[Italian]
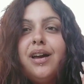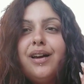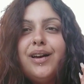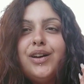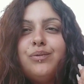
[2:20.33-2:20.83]

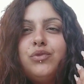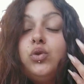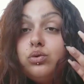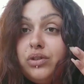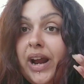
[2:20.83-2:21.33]
eh,
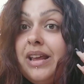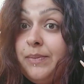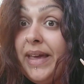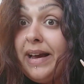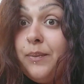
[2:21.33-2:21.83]
nutre
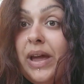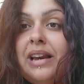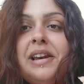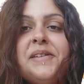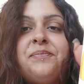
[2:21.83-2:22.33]
i miei
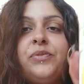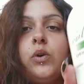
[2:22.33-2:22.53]
capelli.